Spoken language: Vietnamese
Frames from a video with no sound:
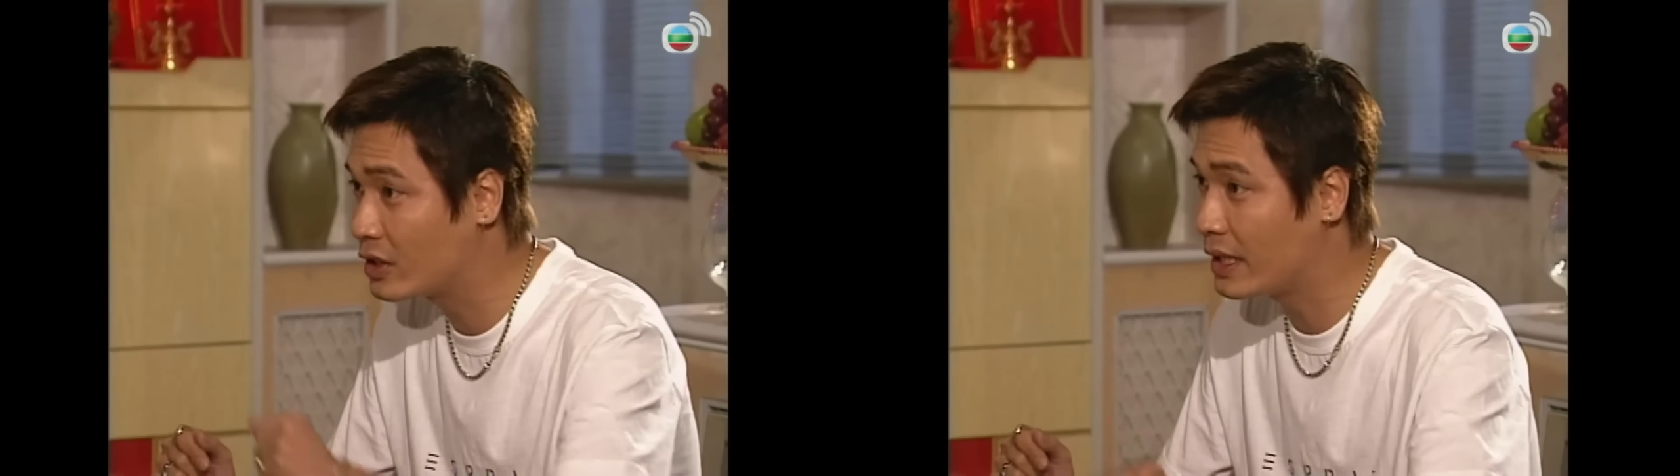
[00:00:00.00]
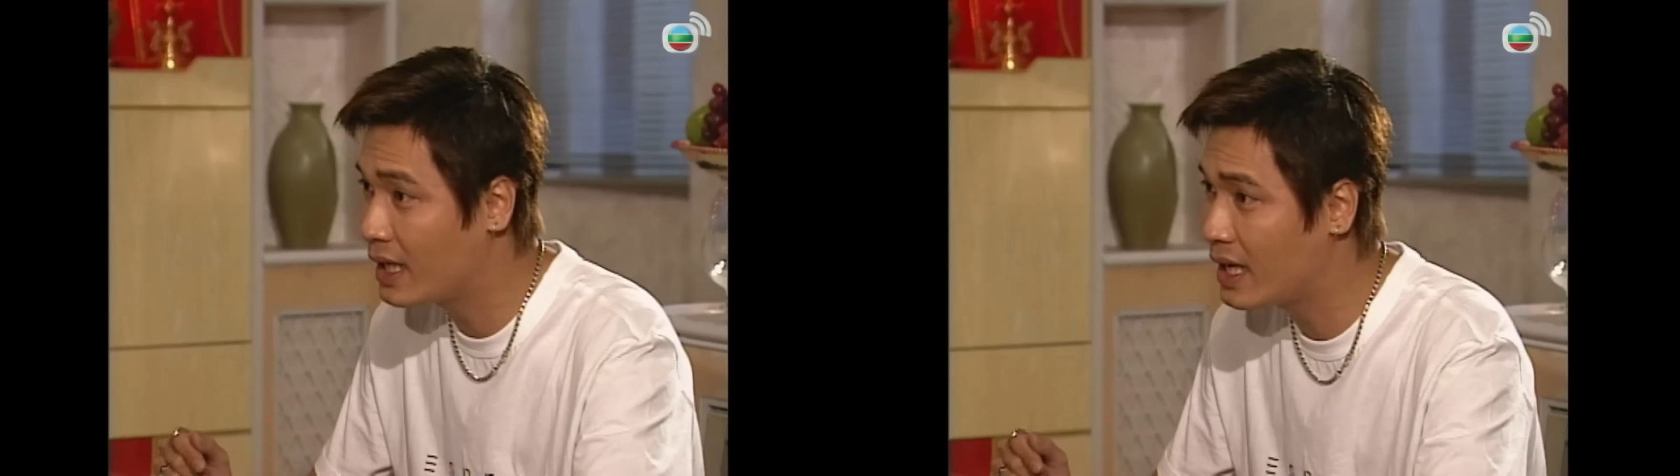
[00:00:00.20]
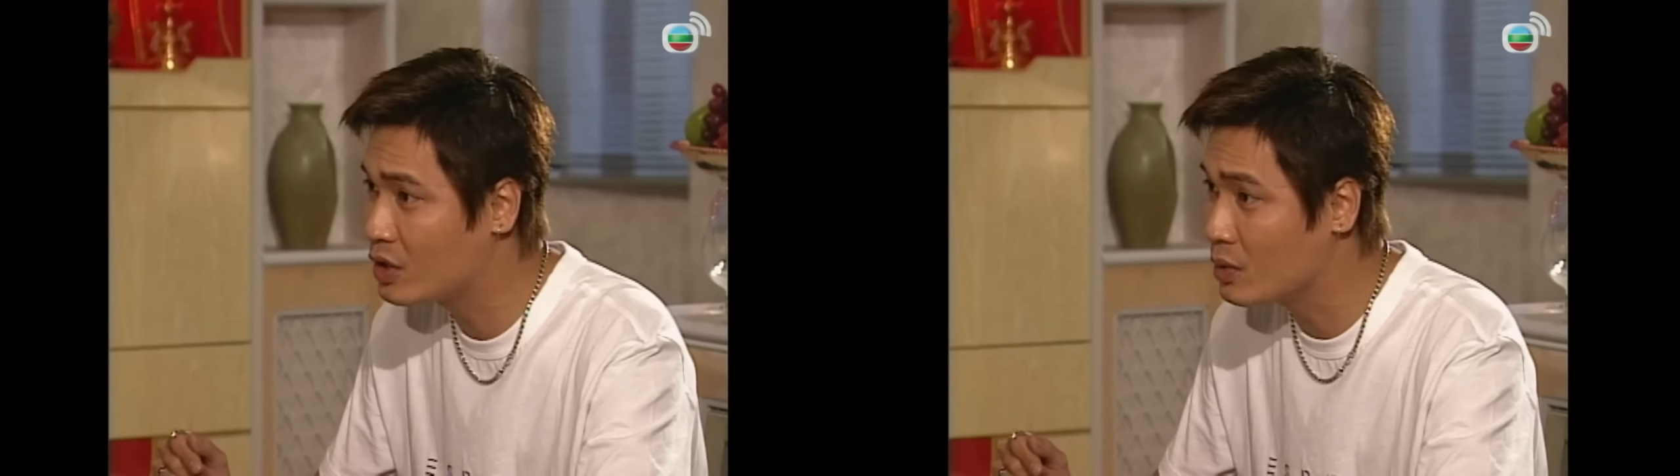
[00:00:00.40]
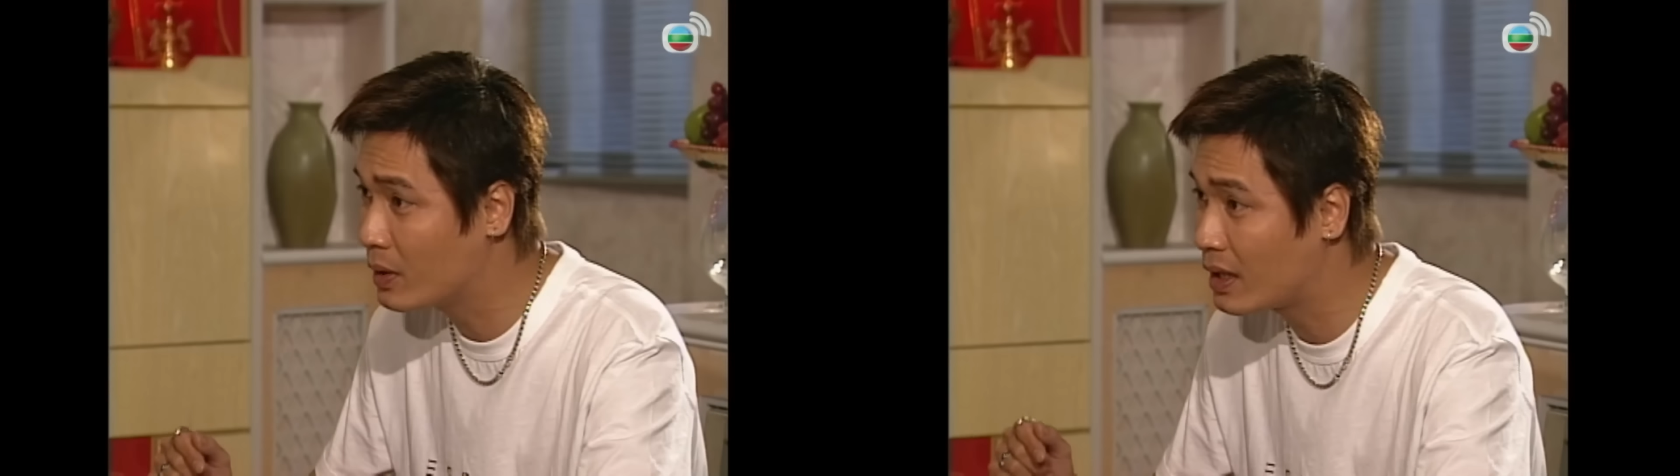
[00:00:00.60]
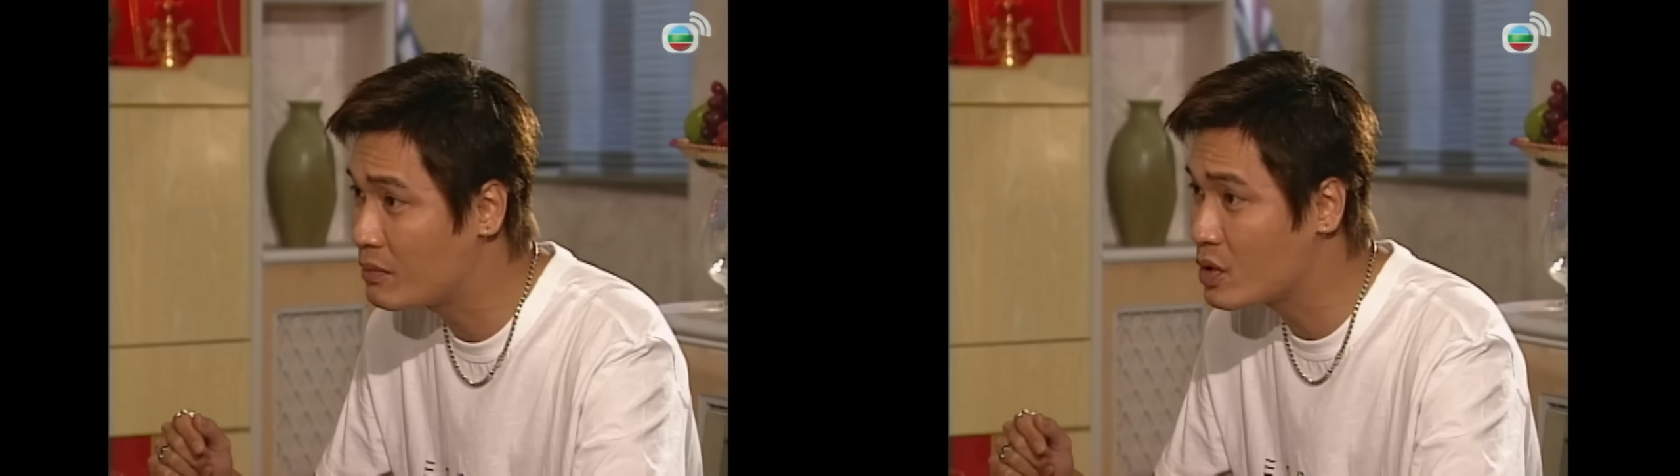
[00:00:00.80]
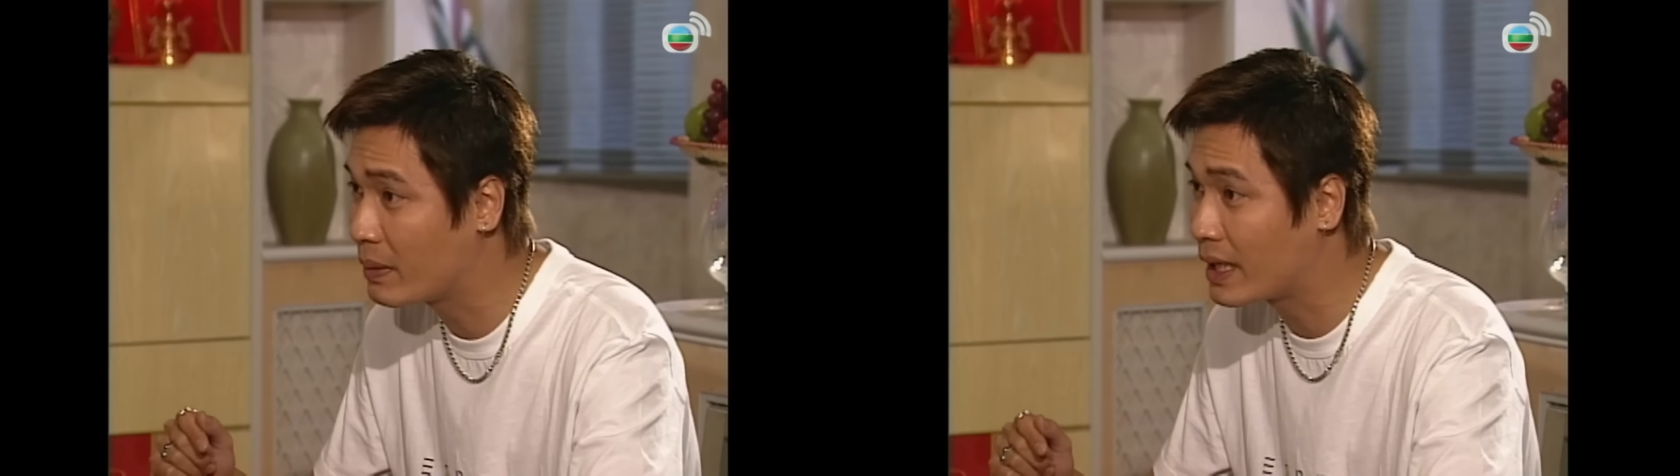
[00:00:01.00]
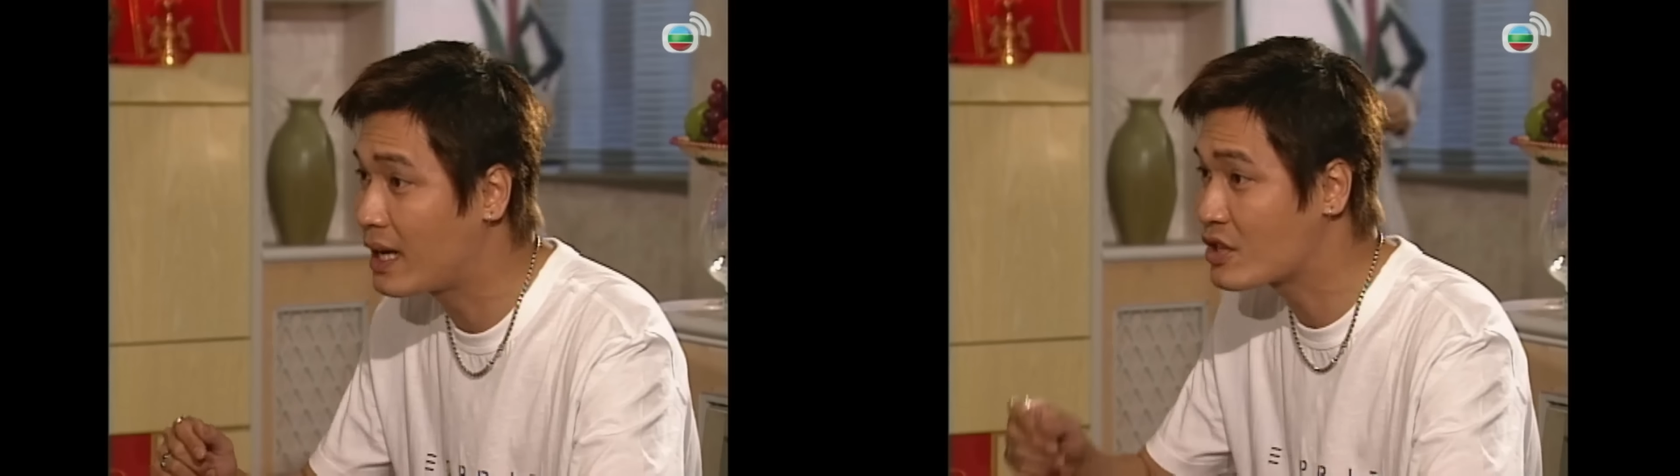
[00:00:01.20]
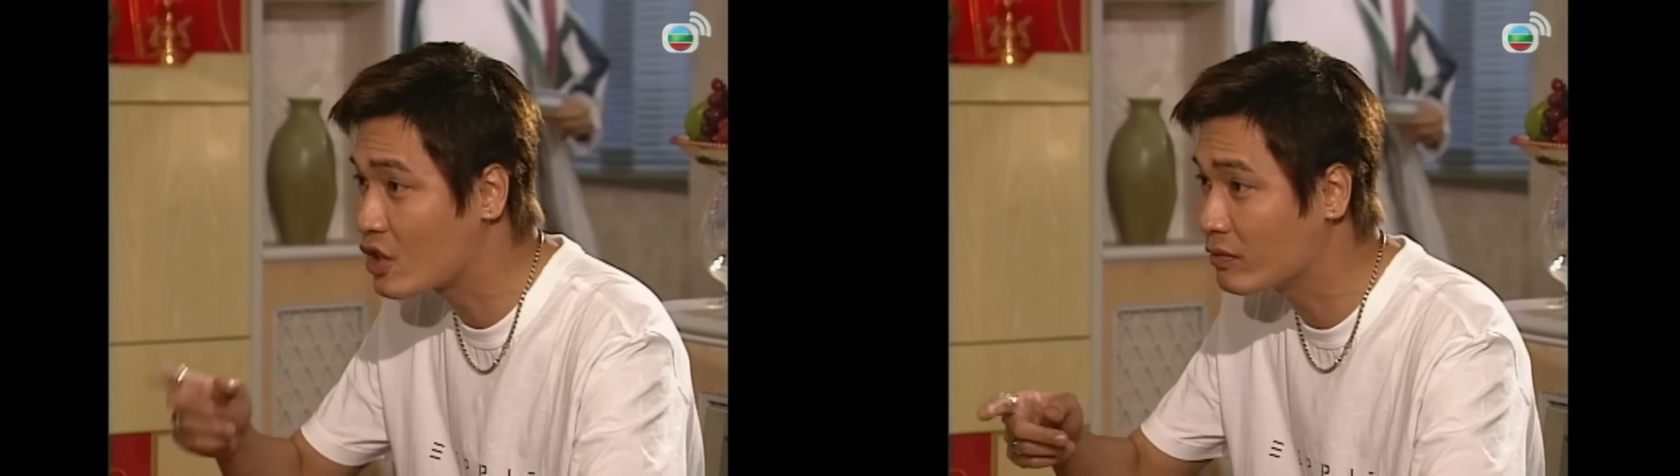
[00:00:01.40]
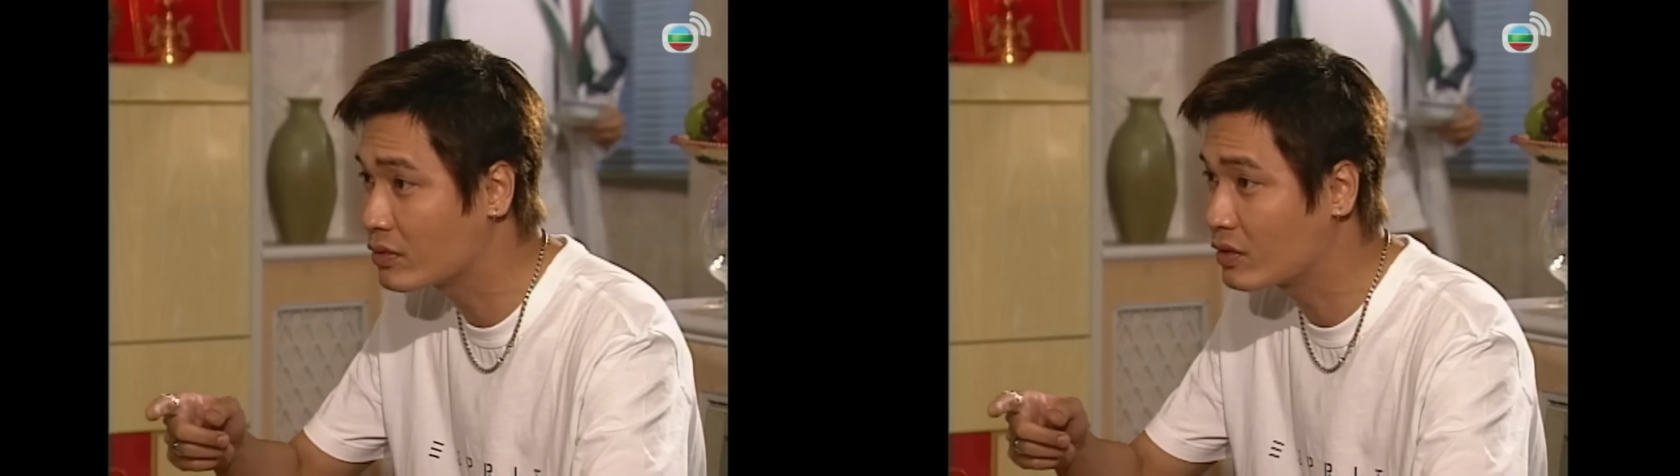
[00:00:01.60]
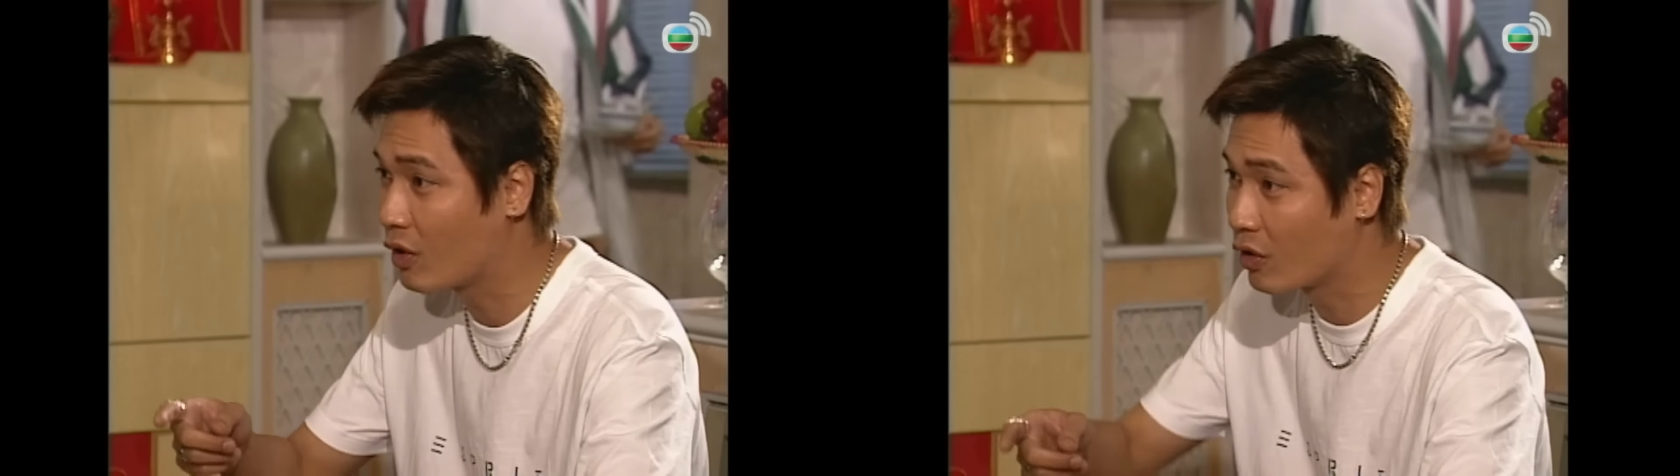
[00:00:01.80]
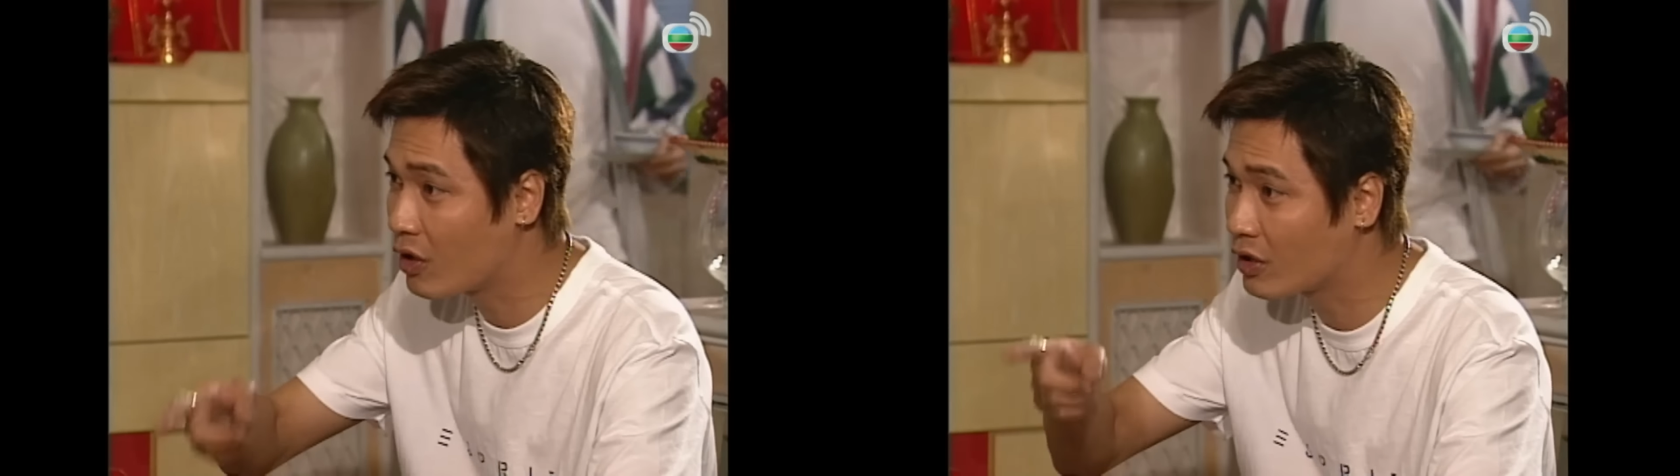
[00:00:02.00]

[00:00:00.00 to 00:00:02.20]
Ê đáng lẽ là hỏi cái vụ đám cưới của thằng Tính